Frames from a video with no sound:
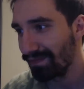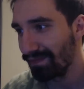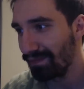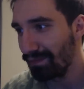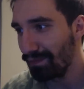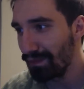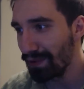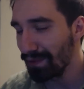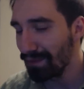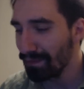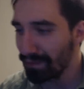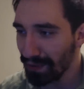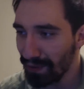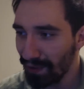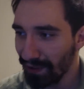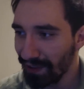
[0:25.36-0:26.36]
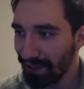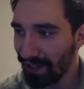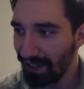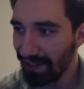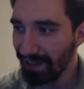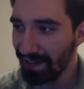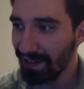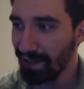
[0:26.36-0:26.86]
By, było
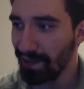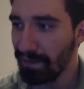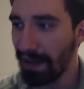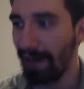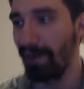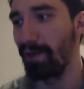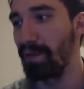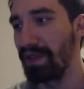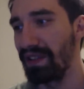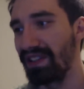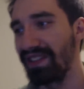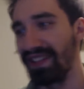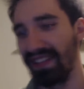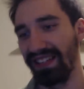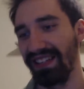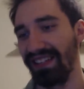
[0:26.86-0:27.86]
to, co miało być, tak?